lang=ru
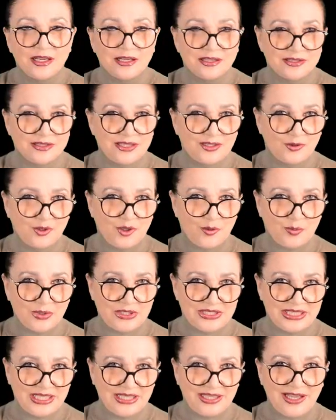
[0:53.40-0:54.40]
Зато и
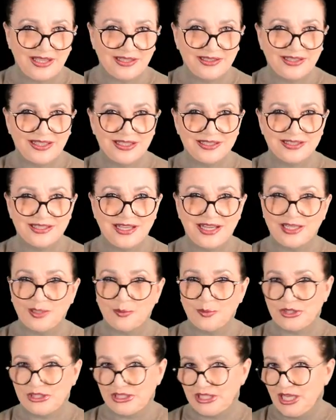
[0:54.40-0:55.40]
постоянные
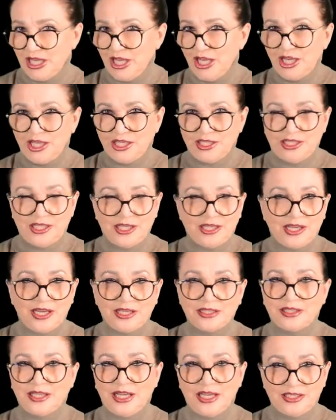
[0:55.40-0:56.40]
заработки
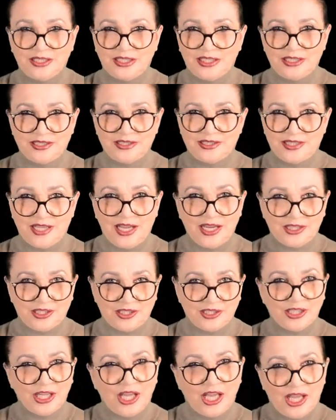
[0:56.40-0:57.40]
никогда не
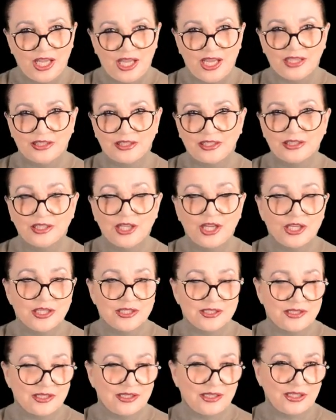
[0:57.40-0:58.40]
иссякнет этот
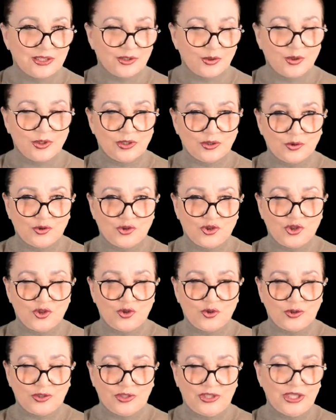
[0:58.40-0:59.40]
золотой
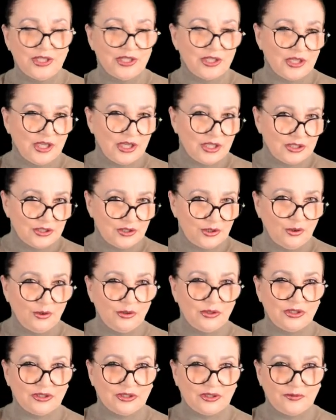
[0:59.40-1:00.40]
ручеек денег,
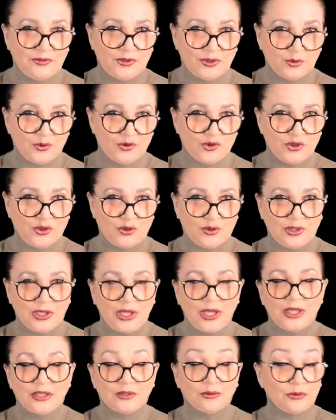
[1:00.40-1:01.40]
долларовый ручеек.
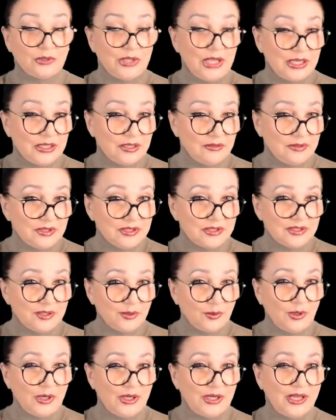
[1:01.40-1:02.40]
Но для этого и
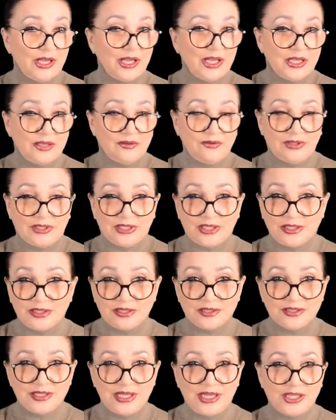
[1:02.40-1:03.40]
строили, ведь они
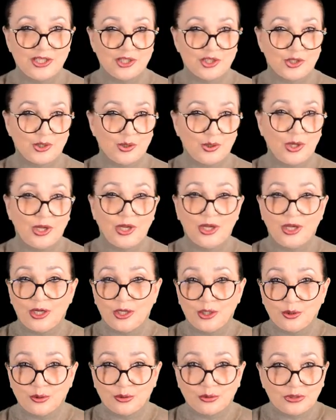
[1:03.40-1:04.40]
знали, что
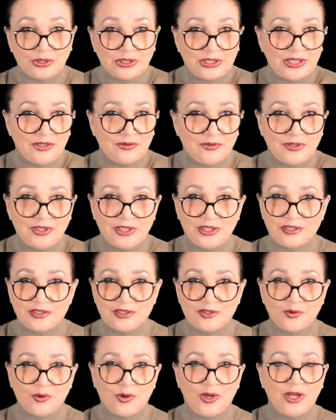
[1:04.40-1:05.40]
грунты
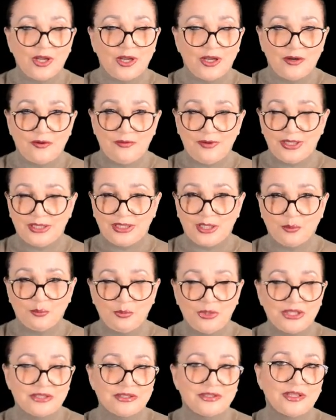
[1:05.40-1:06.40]
внизу в этом
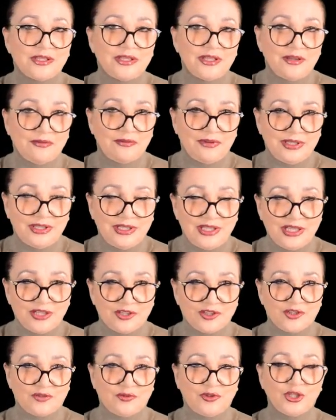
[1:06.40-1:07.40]
месте не
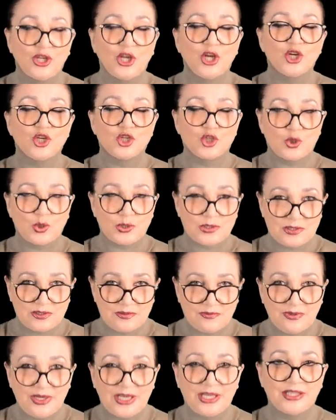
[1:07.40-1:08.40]
выдерживают – что
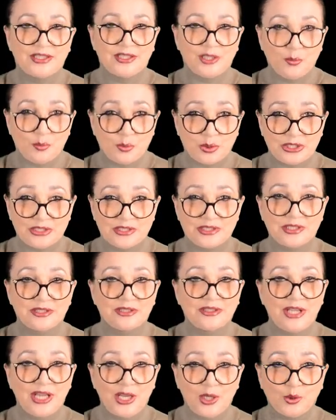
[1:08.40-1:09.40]
сваи-то
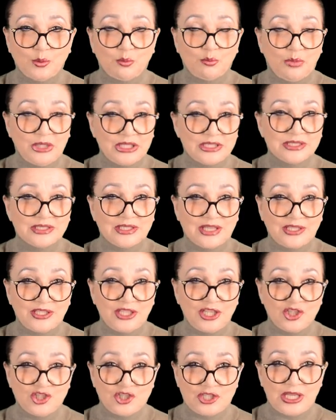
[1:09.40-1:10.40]
проседают
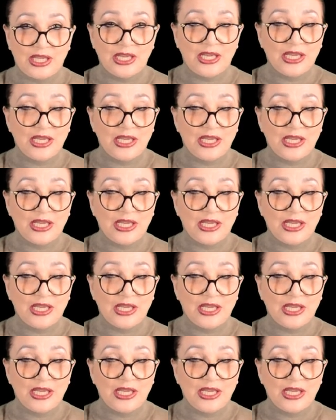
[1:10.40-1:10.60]
бесконечно.